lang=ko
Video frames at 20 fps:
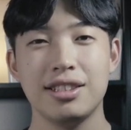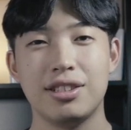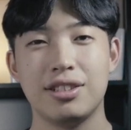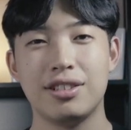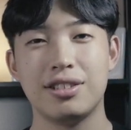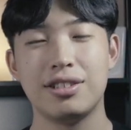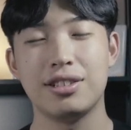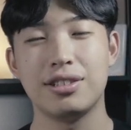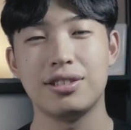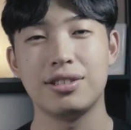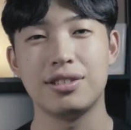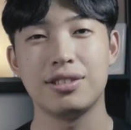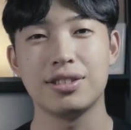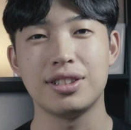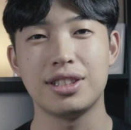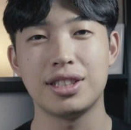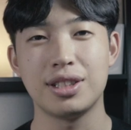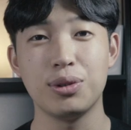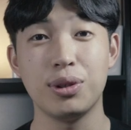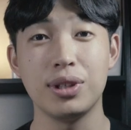어,
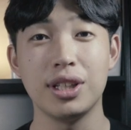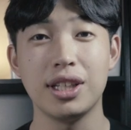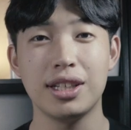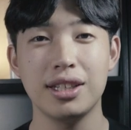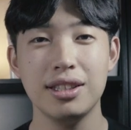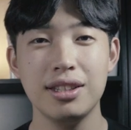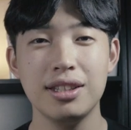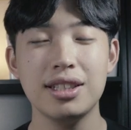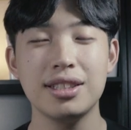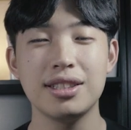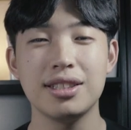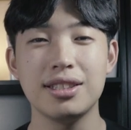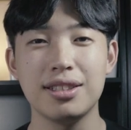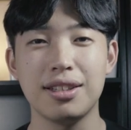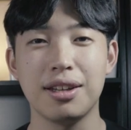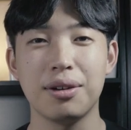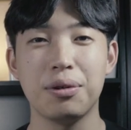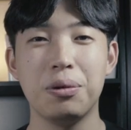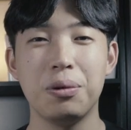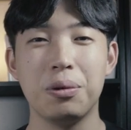지원이 끝났을
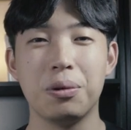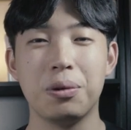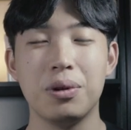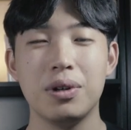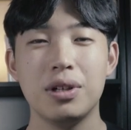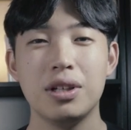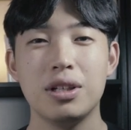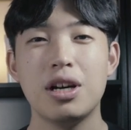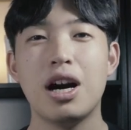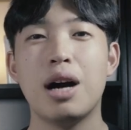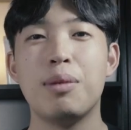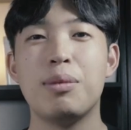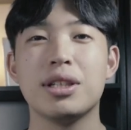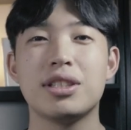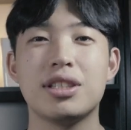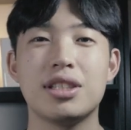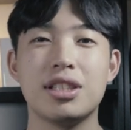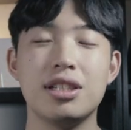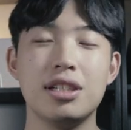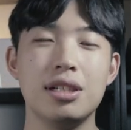테고
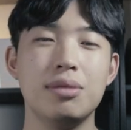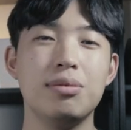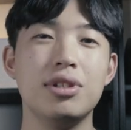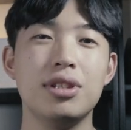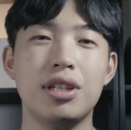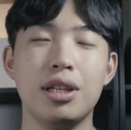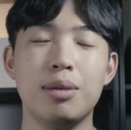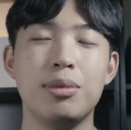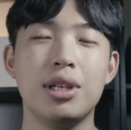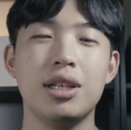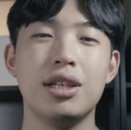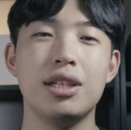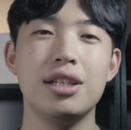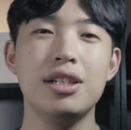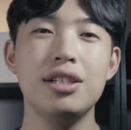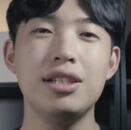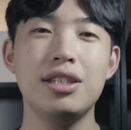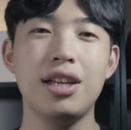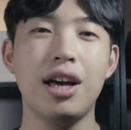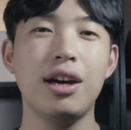아마 지금은
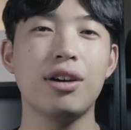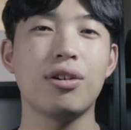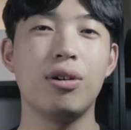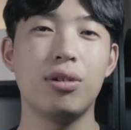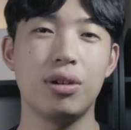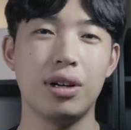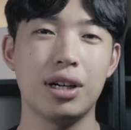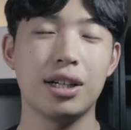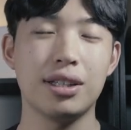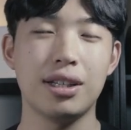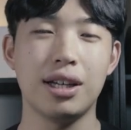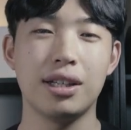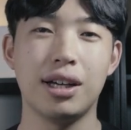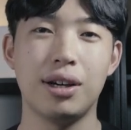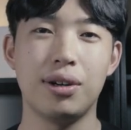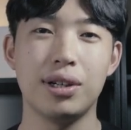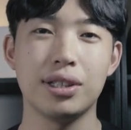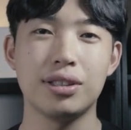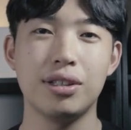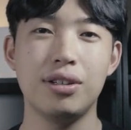이미 1차 결과가 다
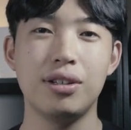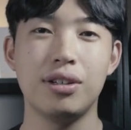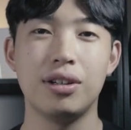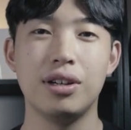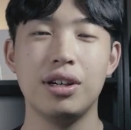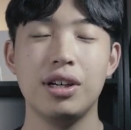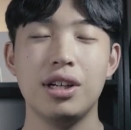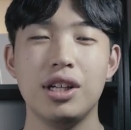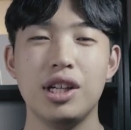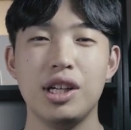나와서